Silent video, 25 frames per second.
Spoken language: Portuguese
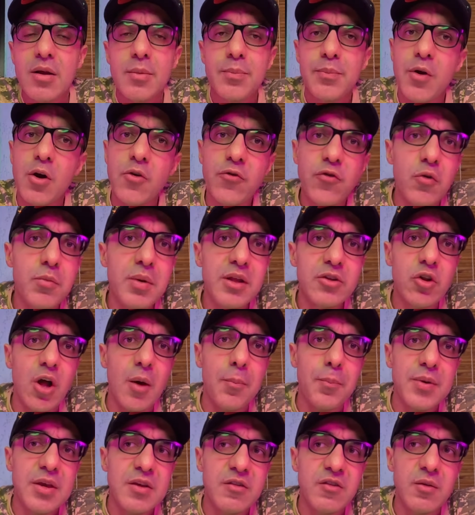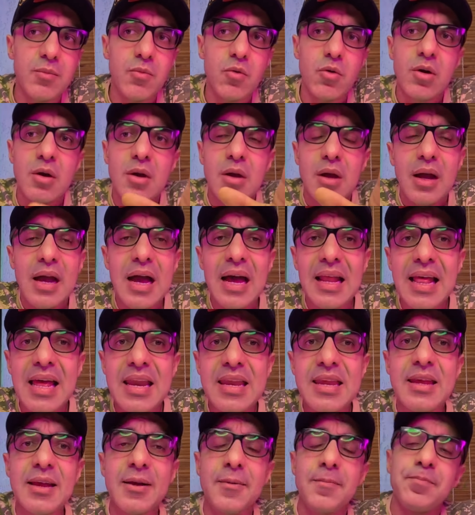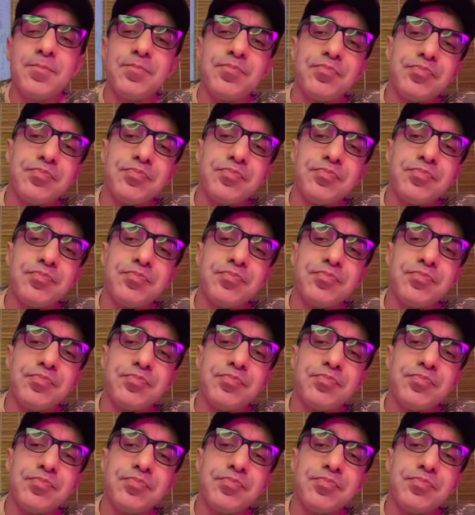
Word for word: Perfume topíssimo. Galerinha,